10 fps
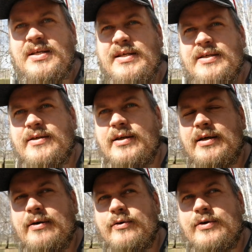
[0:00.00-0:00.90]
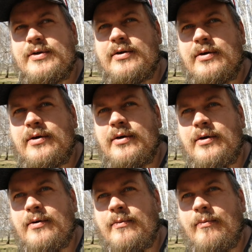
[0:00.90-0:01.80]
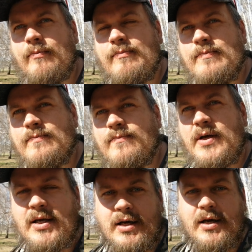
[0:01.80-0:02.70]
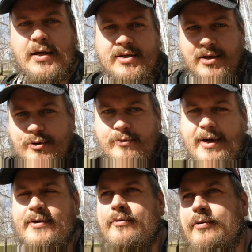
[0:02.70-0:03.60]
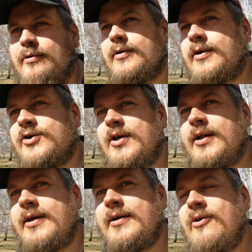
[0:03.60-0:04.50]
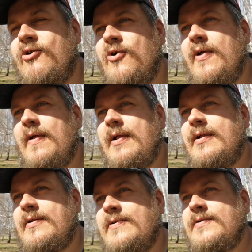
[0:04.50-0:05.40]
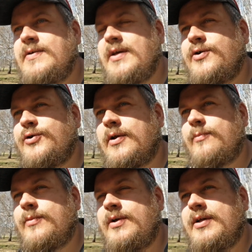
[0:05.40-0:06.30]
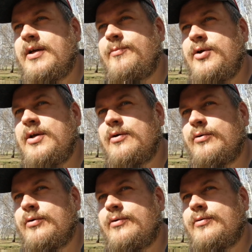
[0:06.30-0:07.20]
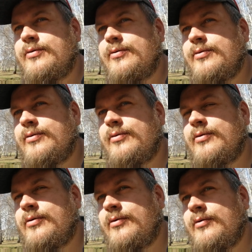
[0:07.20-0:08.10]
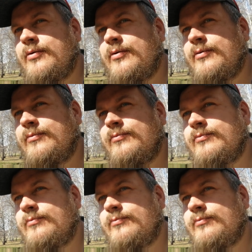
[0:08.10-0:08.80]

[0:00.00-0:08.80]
Единственное, вот, э, она, как говорится, государству только должна, да? Ей еще там инкриминируют э,